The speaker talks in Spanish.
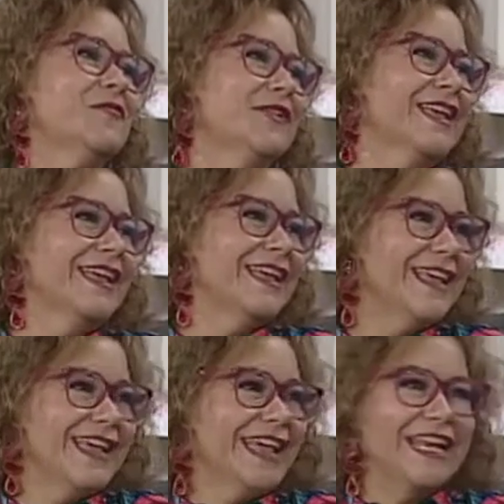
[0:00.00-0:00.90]
porque
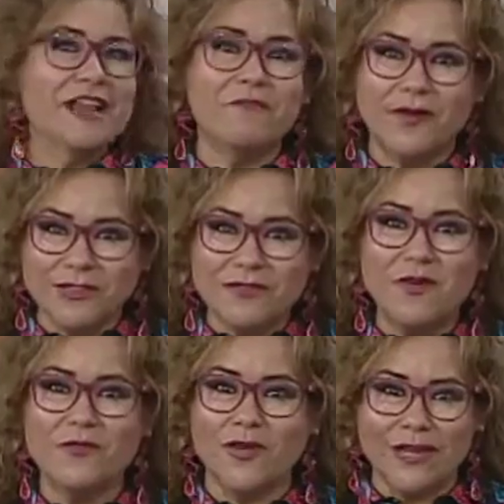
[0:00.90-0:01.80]
en el
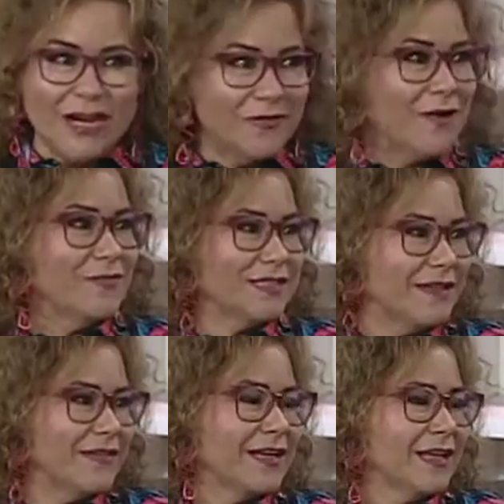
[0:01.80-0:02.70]
próximo bloque lo vamos
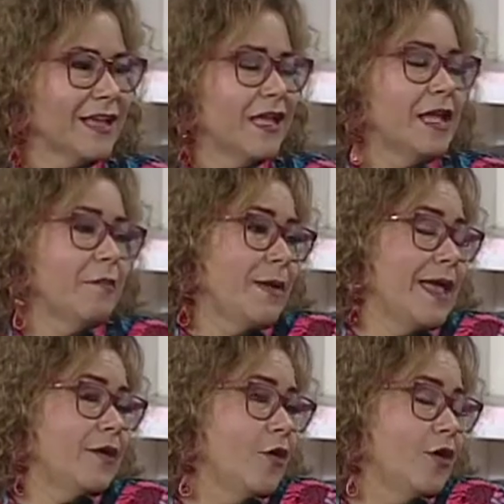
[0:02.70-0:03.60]
a ver.
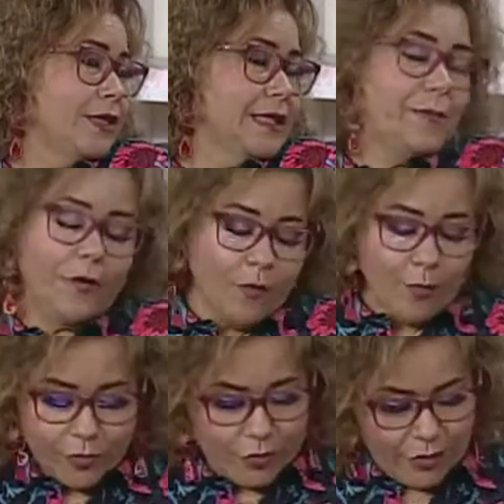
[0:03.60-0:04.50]
Pero ahorita por lo
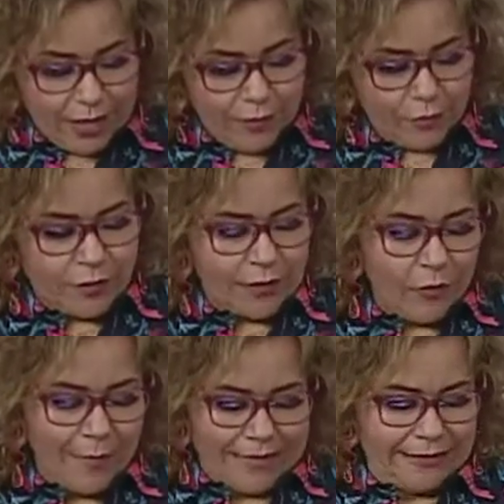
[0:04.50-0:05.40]
pronto tenemos
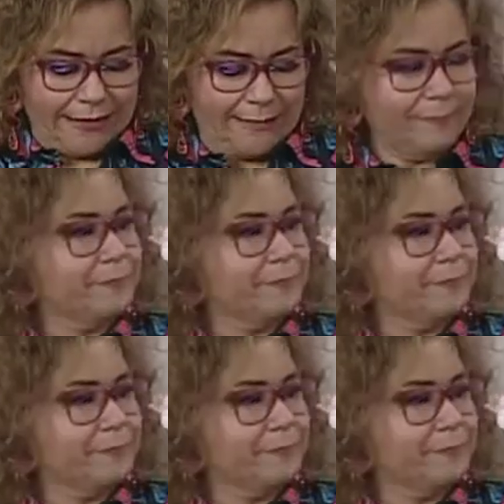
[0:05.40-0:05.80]
algo más.